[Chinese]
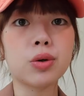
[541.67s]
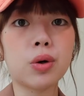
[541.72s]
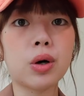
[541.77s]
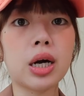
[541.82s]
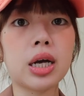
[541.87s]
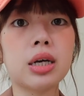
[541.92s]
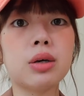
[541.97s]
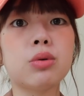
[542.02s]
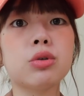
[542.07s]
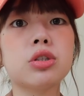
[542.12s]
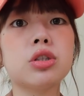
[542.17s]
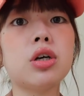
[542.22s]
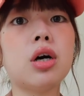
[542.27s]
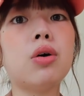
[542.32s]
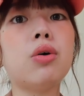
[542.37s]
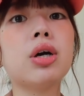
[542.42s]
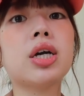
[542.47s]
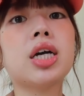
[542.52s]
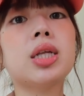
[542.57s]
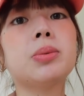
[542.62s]
欢，我之
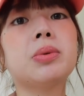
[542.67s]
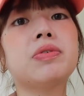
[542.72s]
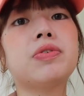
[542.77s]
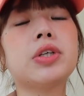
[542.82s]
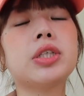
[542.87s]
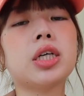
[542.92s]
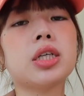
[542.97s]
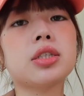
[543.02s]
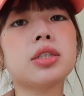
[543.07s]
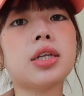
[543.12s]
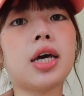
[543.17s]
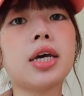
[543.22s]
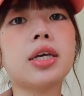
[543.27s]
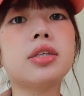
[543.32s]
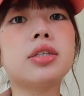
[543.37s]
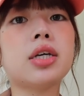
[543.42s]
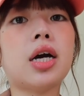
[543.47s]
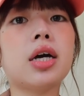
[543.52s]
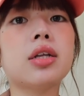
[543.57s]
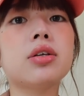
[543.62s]
后会跟你们分享是哪一
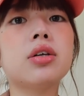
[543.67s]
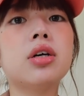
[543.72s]
家